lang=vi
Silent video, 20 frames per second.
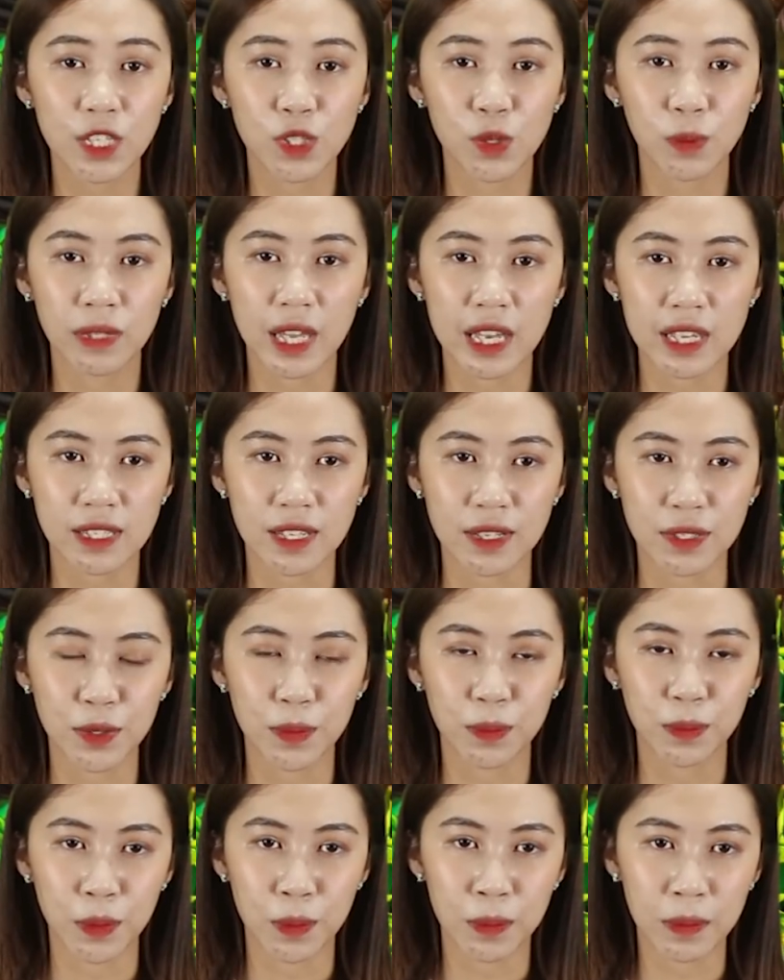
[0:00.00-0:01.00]
khi chúng ta sử
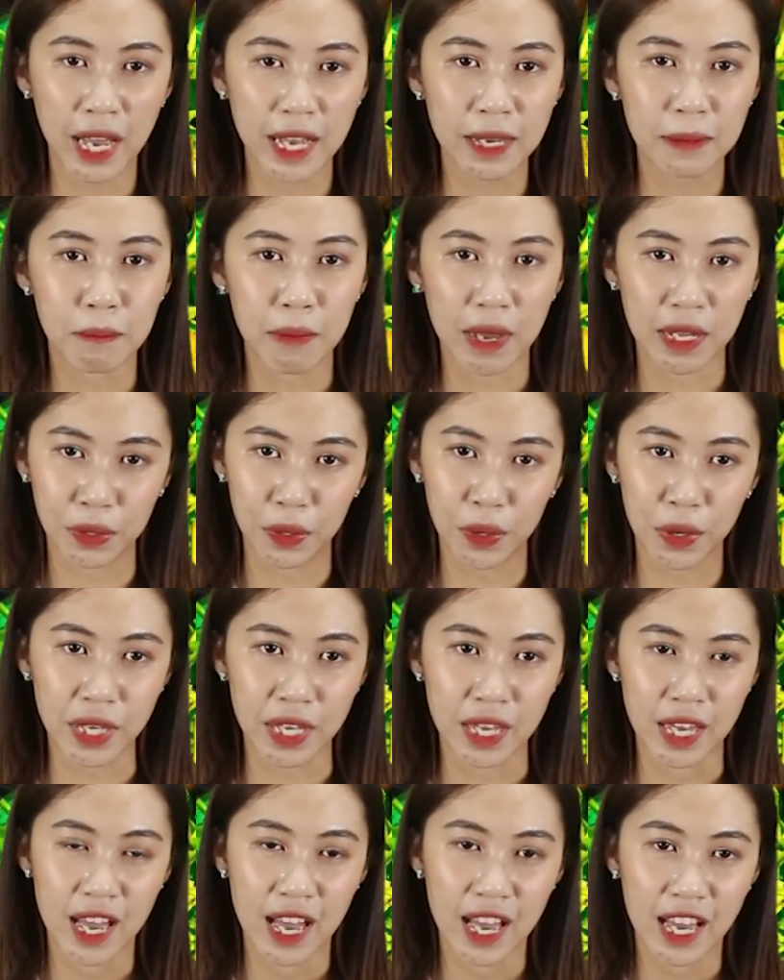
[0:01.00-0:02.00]
dụng đúng cách mà
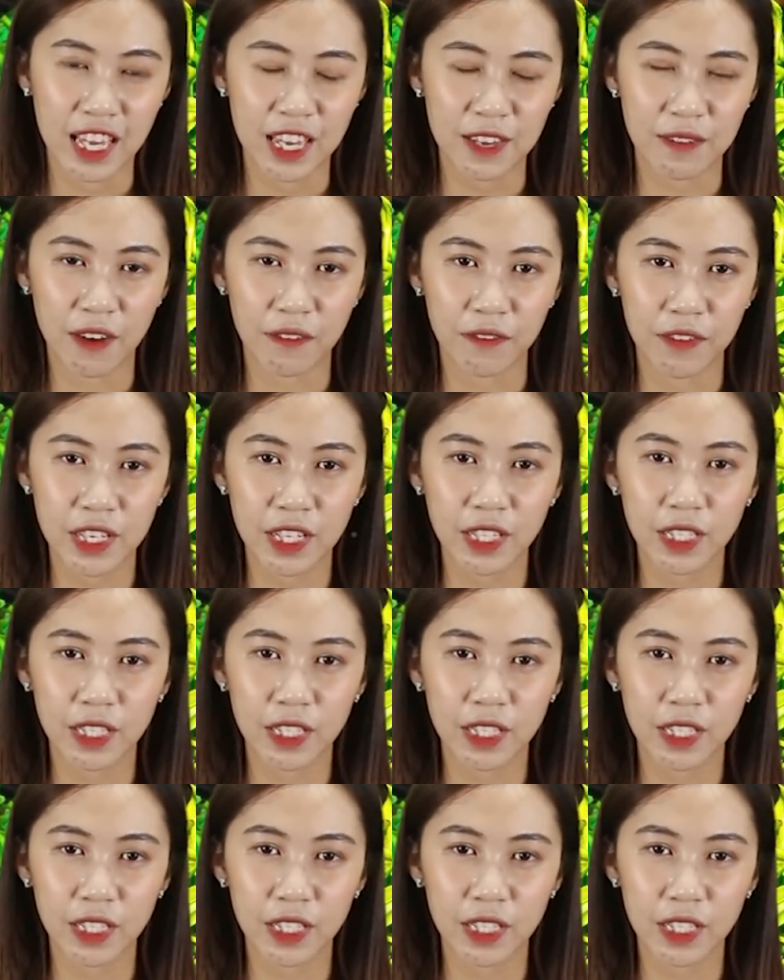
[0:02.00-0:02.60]
thôi. Hy vọng